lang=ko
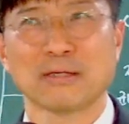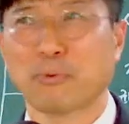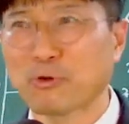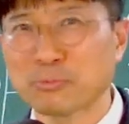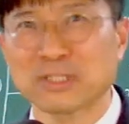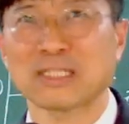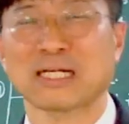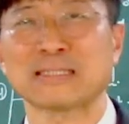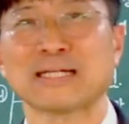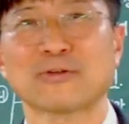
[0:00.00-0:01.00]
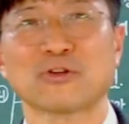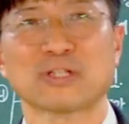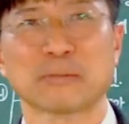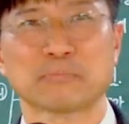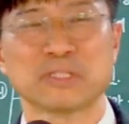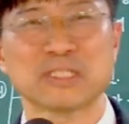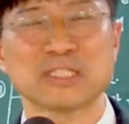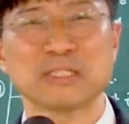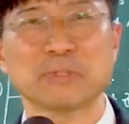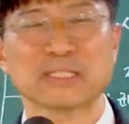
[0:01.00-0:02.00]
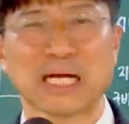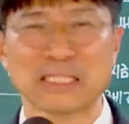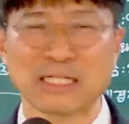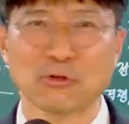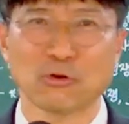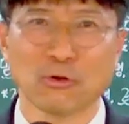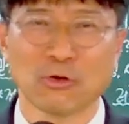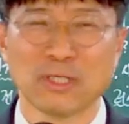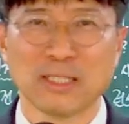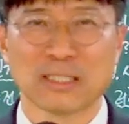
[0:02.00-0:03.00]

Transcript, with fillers: 복음 전하다 간다고요. 그러니까 비진리면 그냥 아니라고